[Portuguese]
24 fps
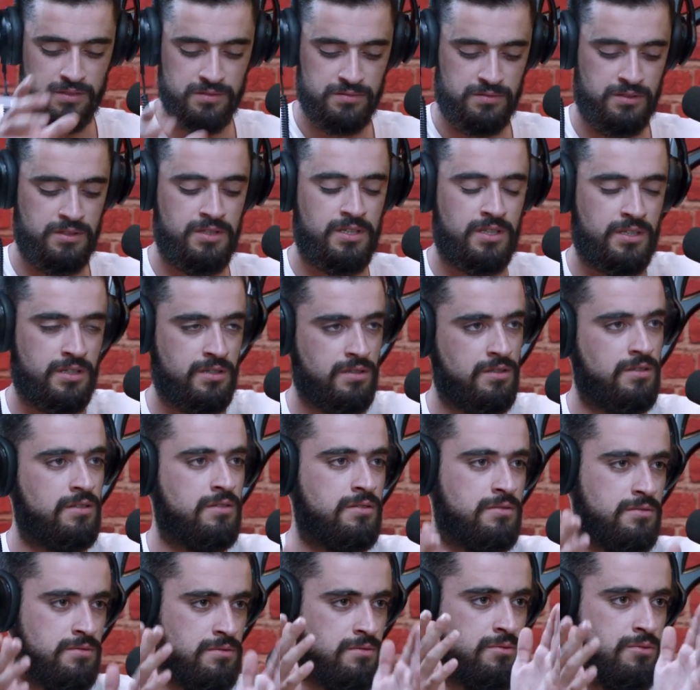tinha
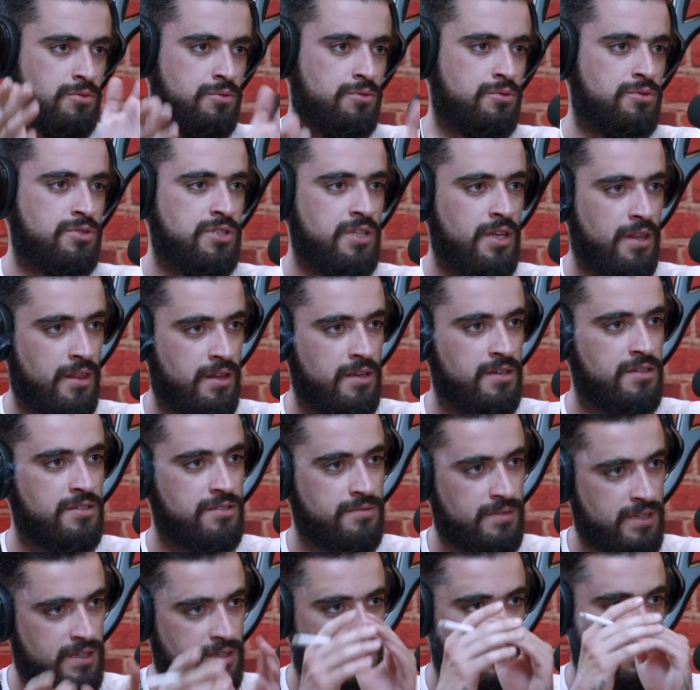aquele, os CDs,
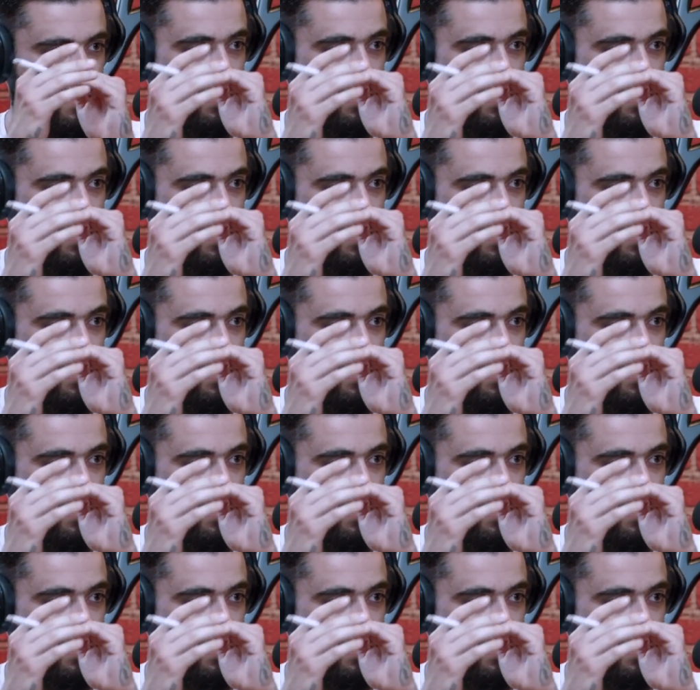não é?